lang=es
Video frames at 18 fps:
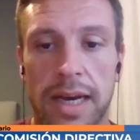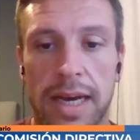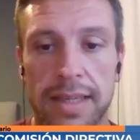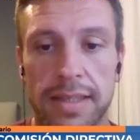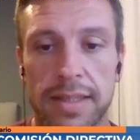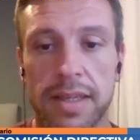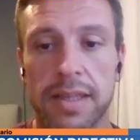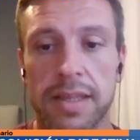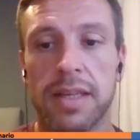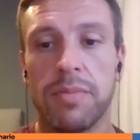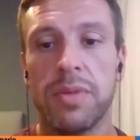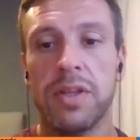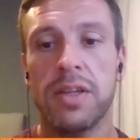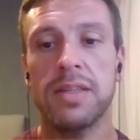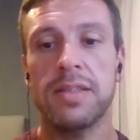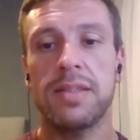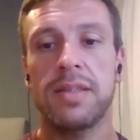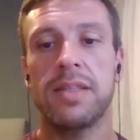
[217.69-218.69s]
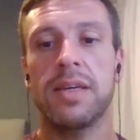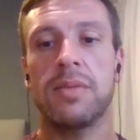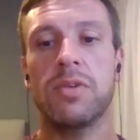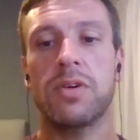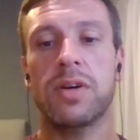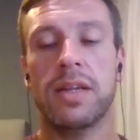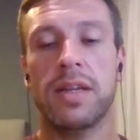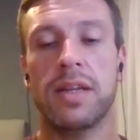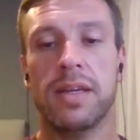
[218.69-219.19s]
hace que también
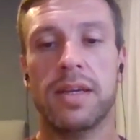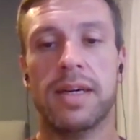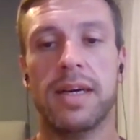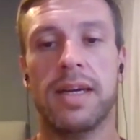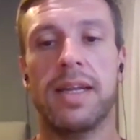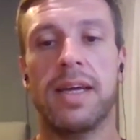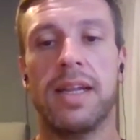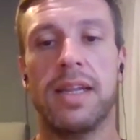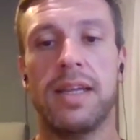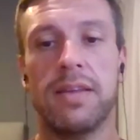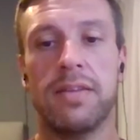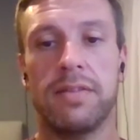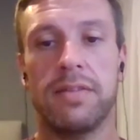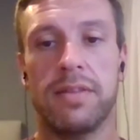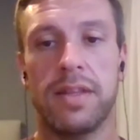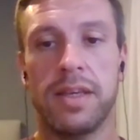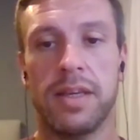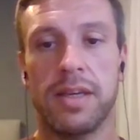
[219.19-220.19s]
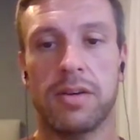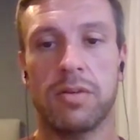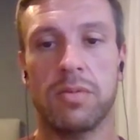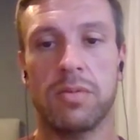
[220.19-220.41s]
necesitamos canales de